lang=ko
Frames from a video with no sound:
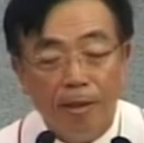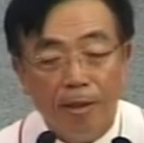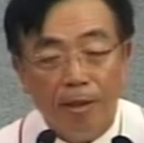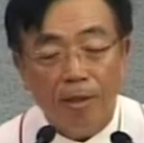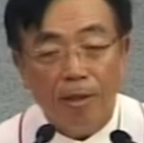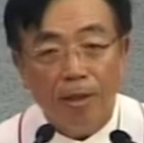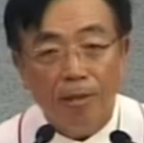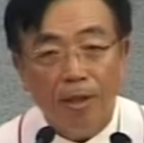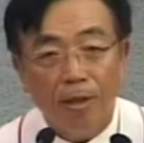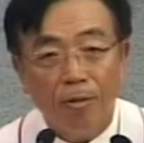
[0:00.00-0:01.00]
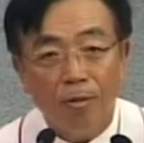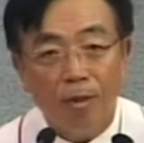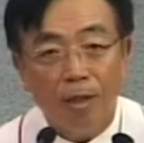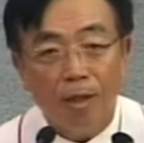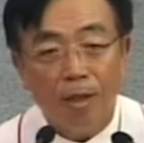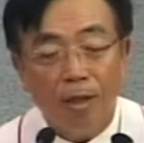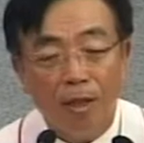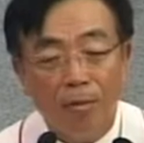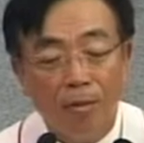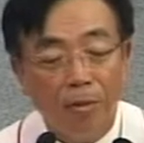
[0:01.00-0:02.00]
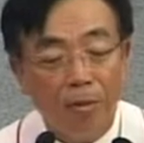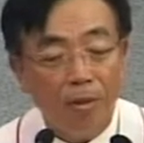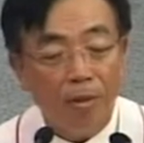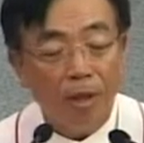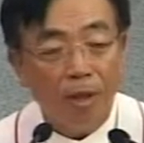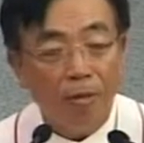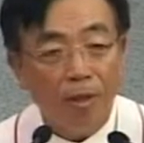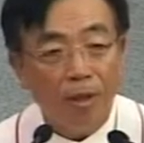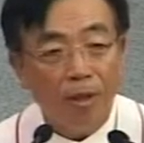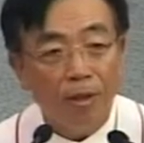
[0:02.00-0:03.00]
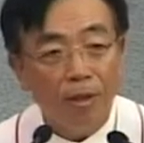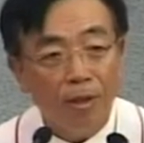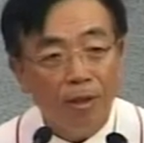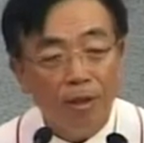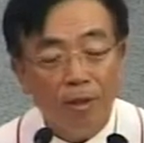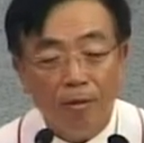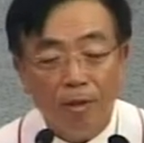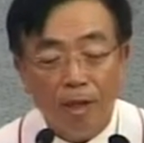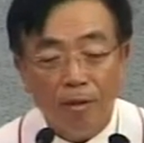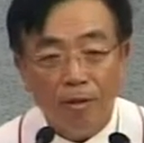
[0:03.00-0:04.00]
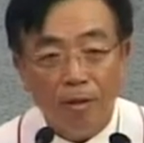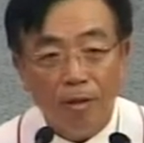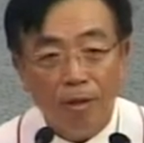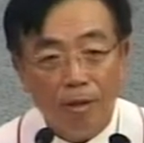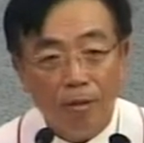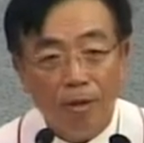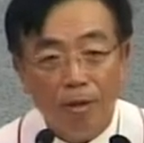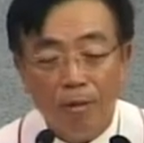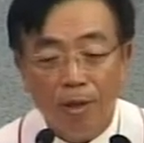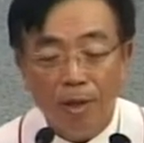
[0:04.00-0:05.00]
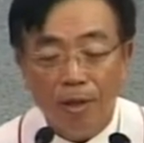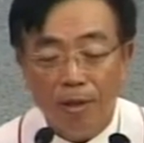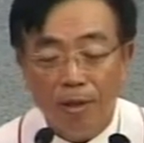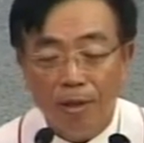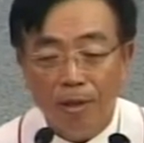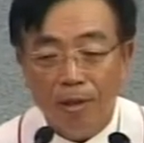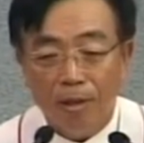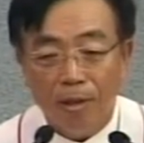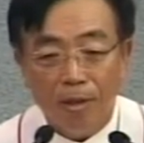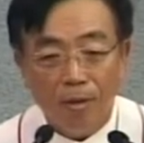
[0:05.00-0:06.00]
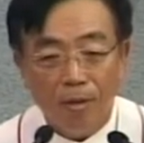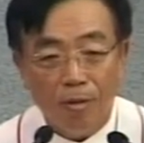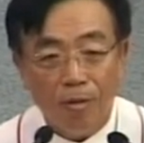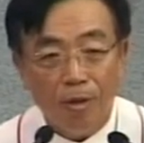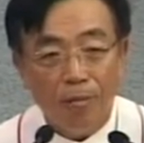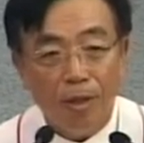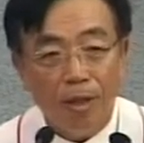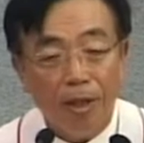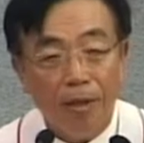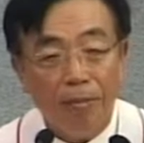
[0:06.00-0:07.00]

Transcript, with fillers: 한 사람의 생존자라도 나오기를 간절히 계속 기도해야 아, 될 줄로 압니다.